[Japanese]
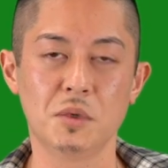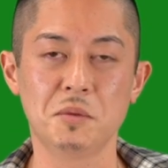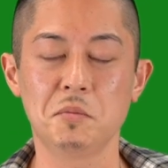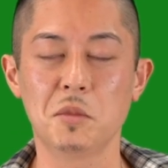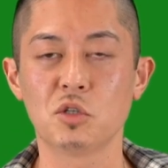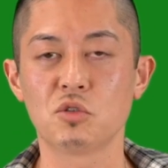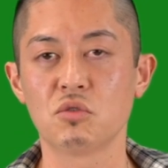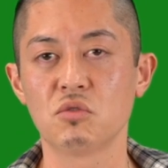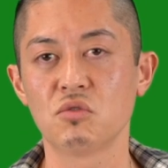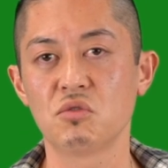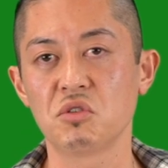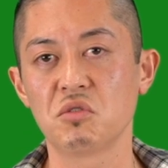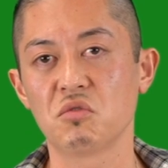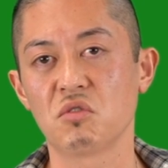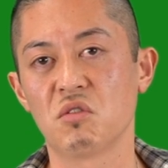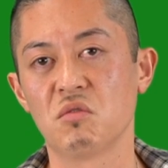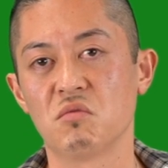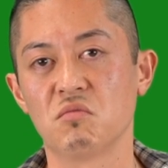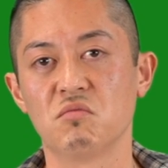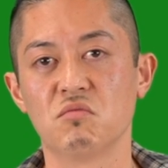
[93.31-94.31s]
まあ、まあ、その時
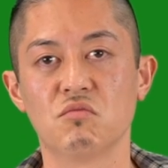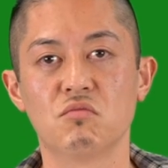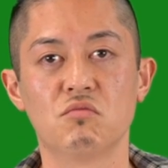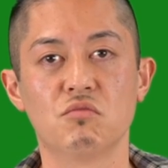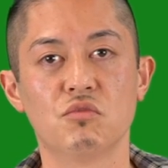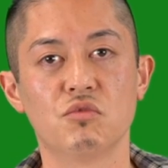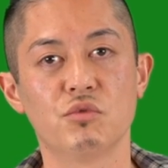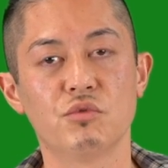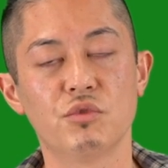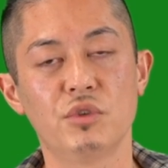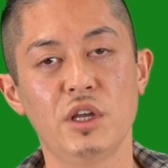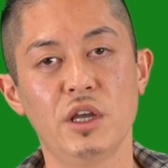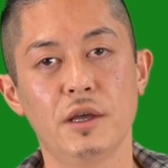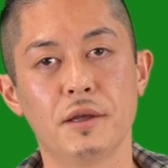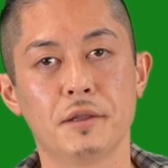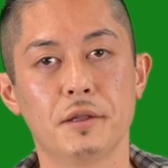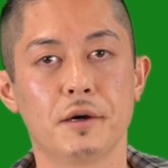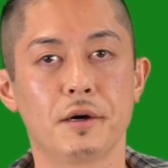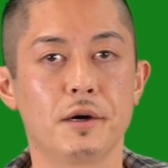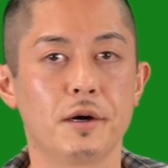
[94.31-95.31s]
はもう、
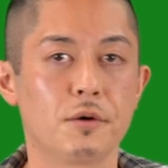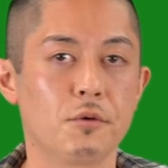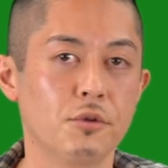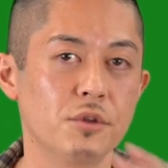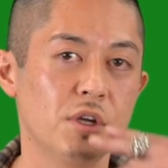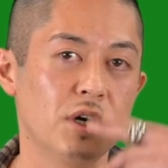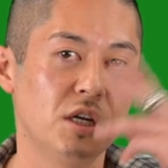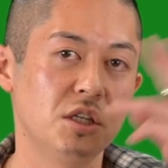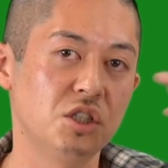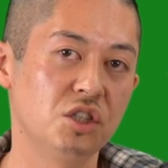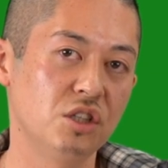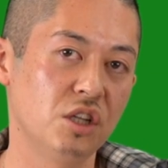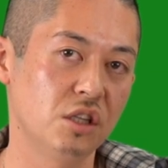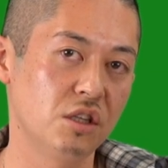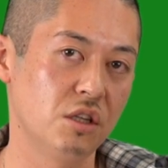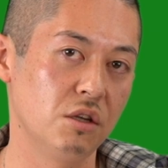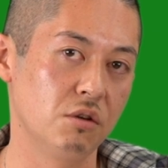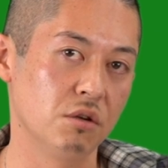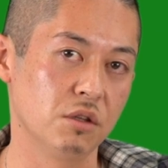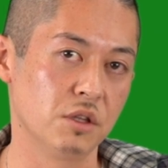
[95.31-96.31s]
ね、なんかこんな感じに
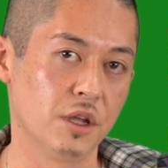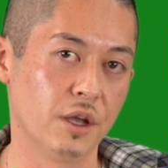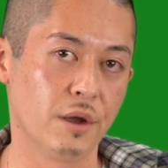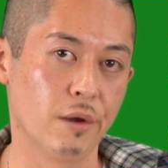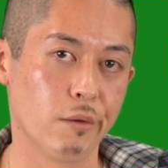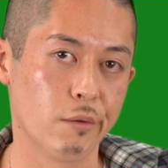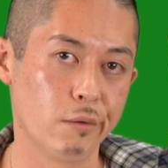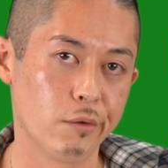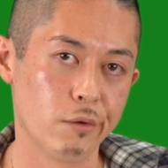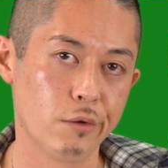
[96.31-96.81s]
なってるんで、